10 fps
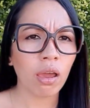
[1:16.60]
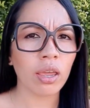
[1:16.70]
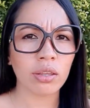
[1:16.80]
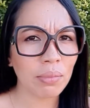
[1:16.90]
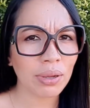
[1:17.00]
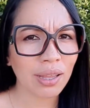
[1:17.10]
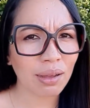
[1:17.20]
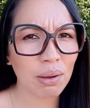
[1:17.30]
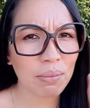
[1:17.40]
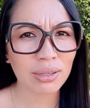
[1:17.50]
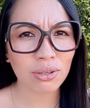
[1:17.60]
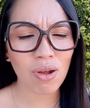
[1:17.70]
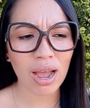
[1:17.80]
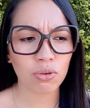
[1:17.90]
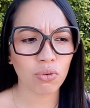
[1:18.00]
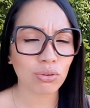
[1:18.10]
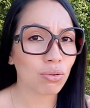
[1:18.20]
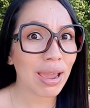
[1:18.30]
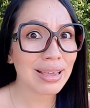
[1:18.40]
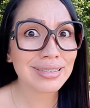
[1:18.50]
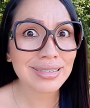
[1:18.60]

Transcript: esto me están mamando gallo, esto no es en